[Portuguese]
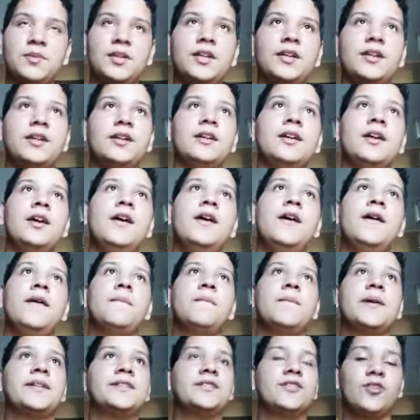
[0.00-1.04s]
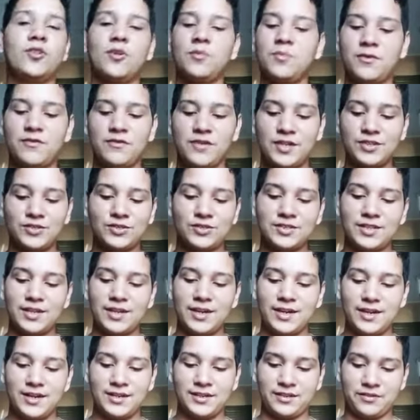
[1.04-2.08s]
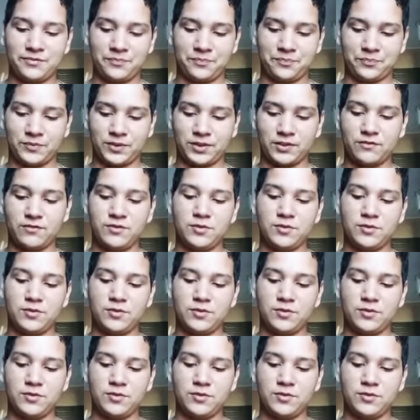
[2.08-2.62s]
mas eu não me vejo sem ela. Vamos lá.